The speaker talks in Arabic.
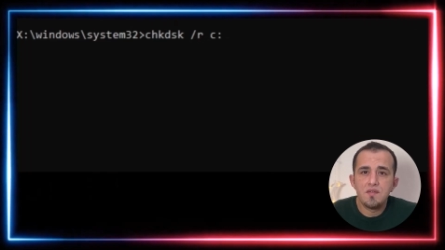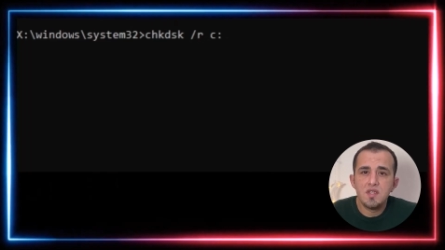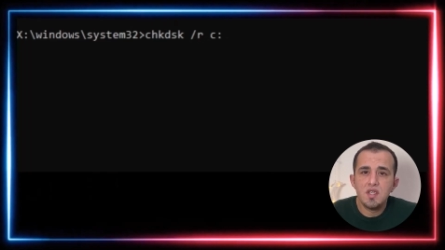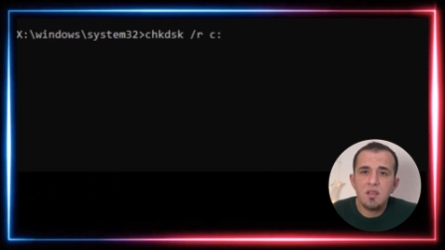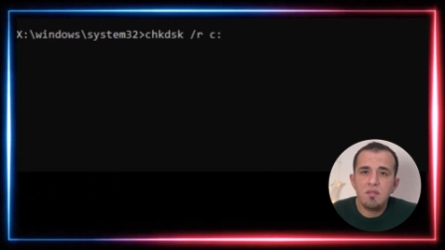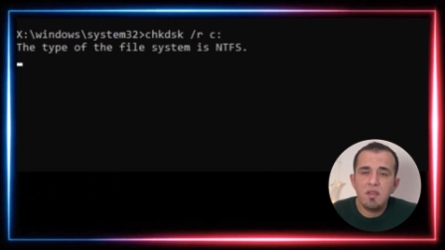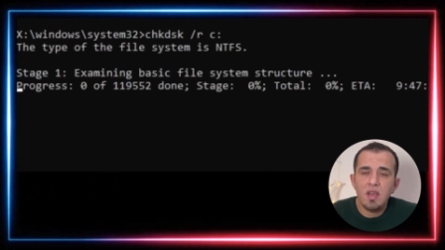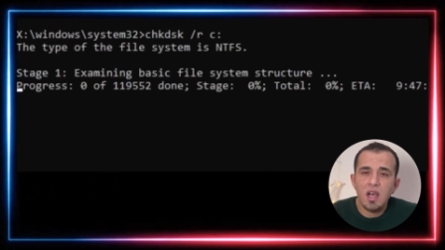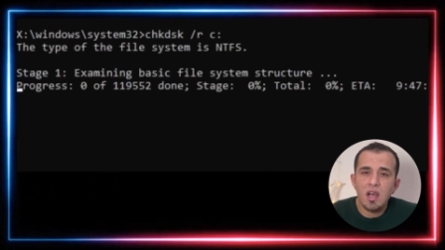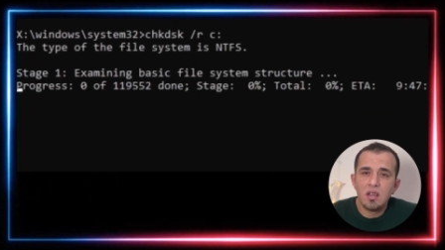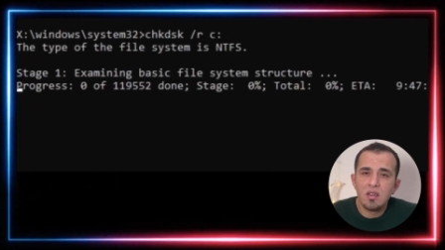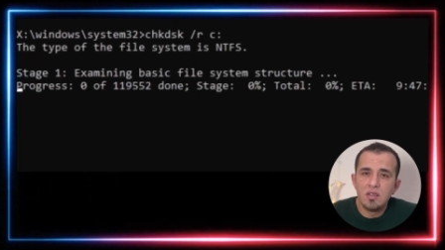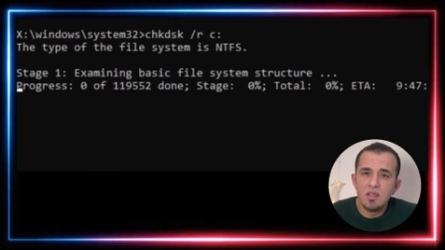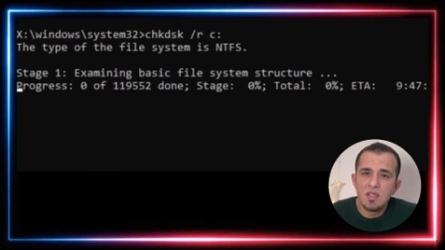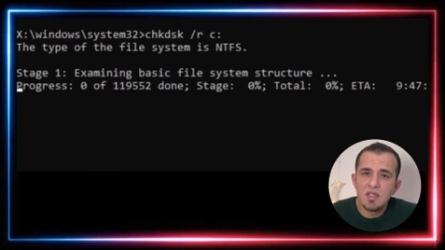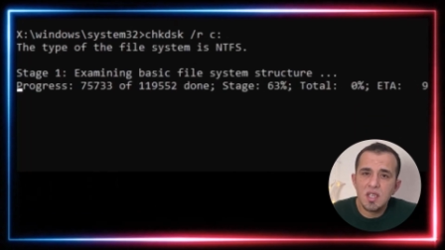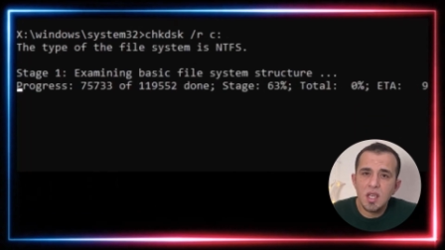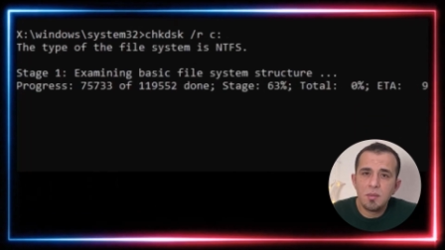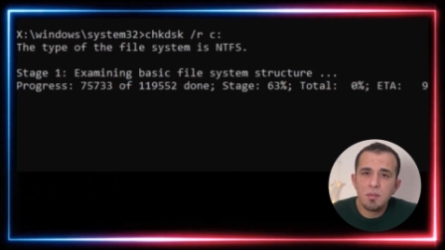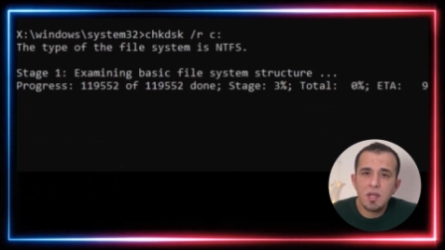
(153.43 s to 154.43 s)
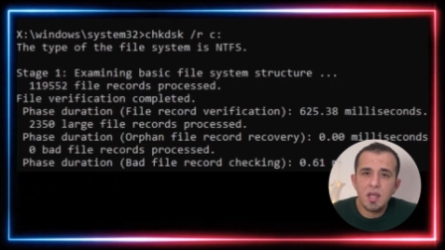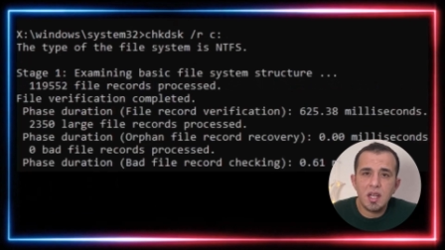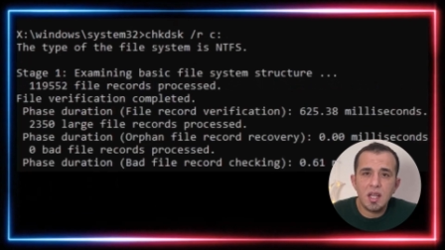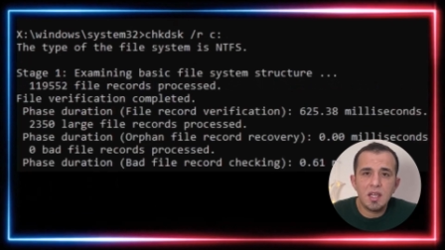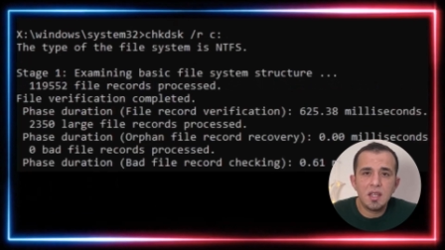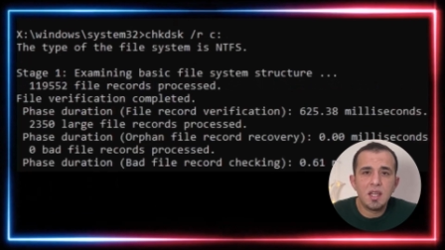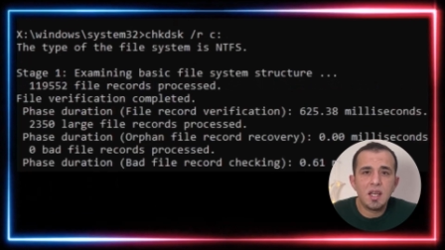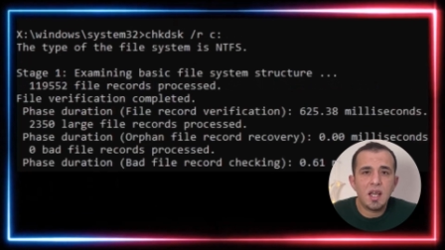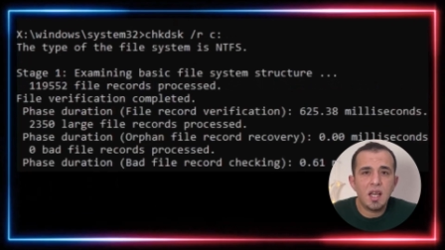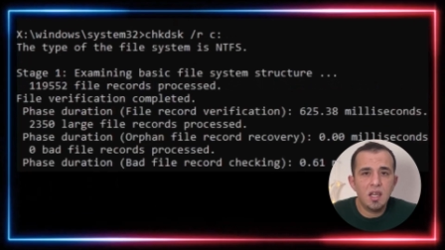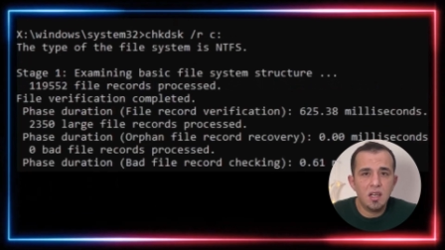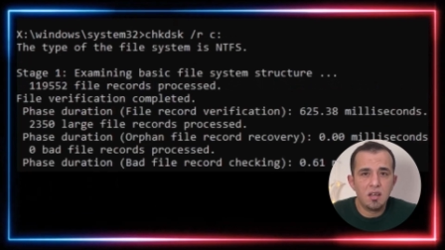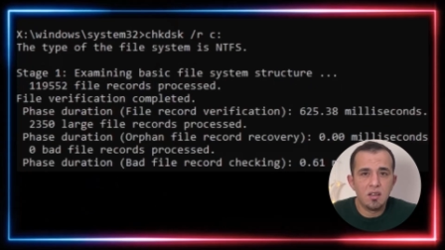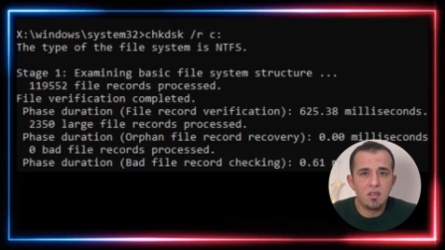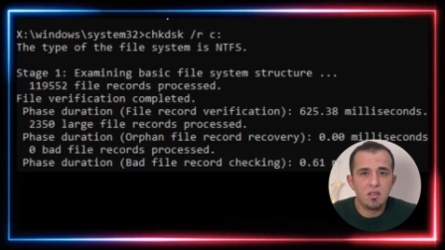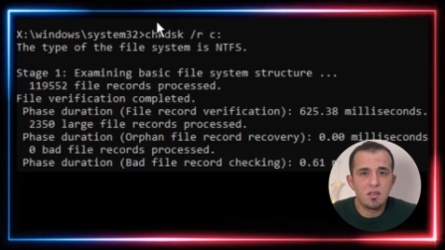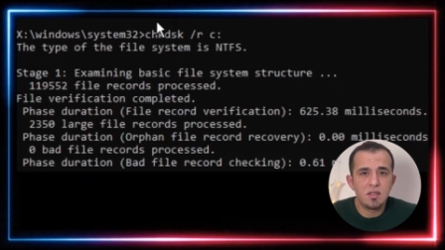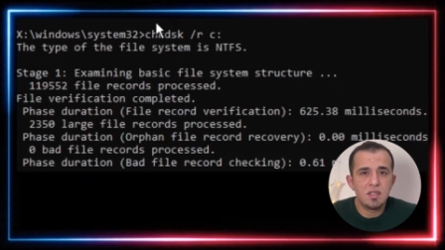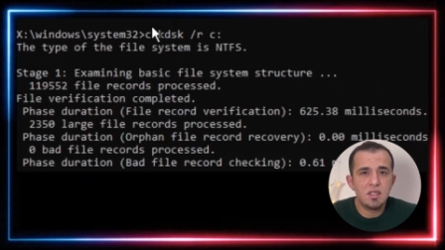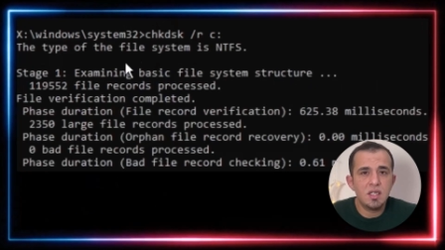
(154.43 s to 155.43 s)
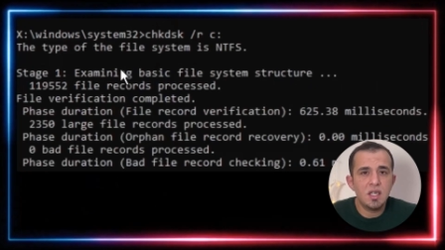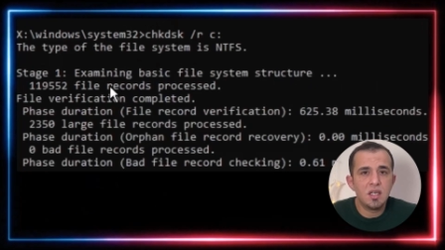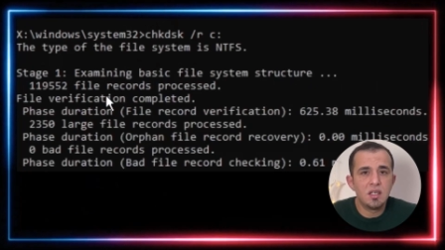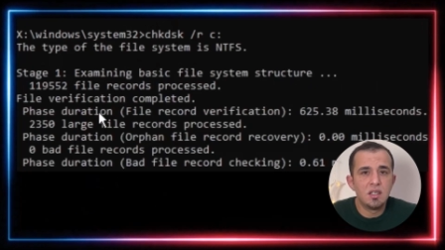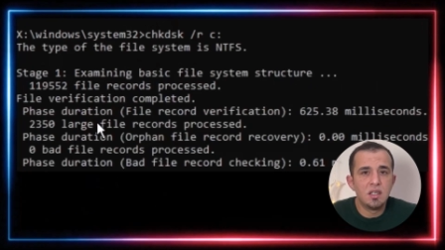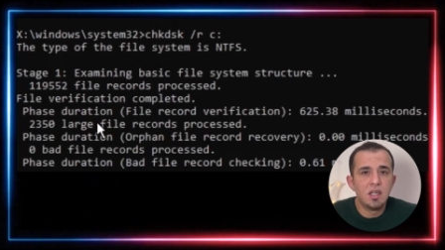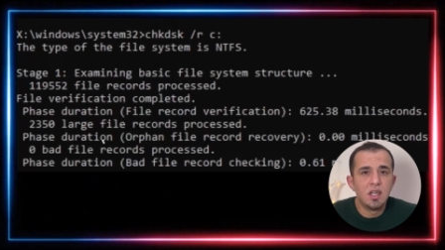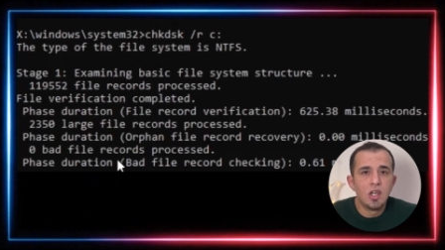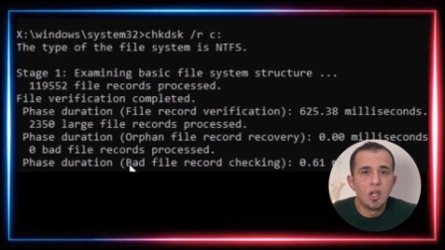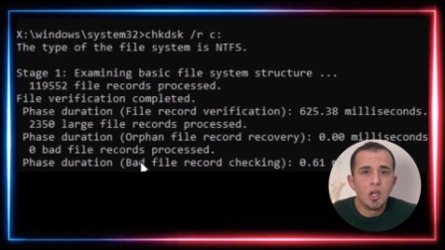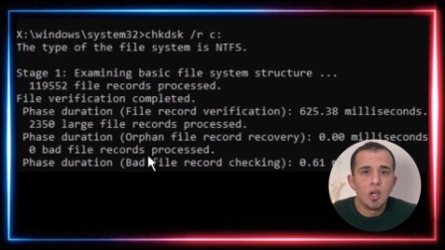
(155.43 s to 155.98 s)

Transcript: C في حال النظام كان عندك على قرص ثاني